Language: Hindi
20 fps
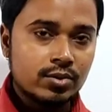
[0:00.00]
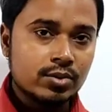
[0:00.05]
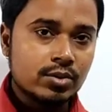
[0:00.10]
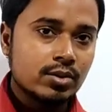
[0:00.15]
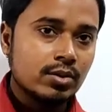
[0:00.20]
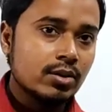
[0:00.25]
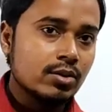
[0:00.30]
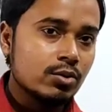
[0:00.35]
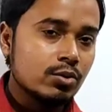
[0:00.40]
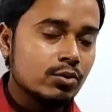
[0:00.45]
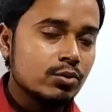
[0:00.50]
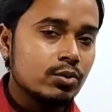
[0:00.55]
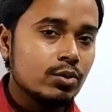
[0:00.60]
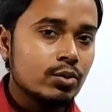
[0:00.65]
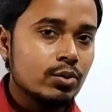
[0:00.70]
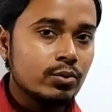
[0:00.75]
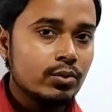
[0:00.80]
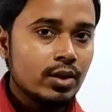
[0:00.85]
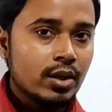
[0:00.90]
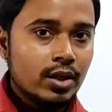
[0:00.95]
उसके
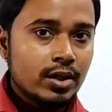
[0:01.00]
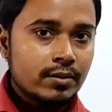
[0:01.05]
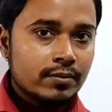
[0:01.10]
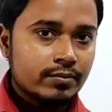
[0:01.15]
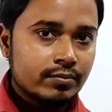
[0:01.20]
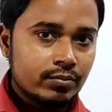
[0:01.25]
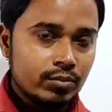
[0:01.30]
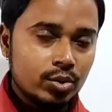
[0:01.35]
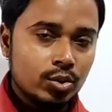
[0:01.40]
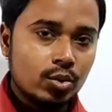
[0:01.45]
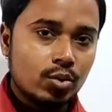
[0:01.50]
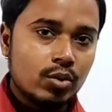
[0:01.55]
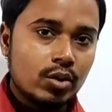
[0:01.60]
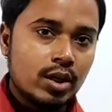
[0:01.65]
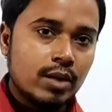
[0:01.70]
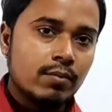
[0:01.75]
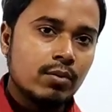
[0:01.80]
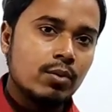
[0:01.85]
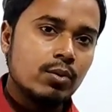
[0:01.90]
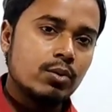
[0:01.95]
जो व्यू
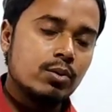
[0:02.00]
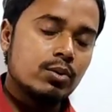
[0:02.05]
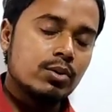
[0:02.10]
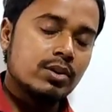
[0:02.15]
होंगे वो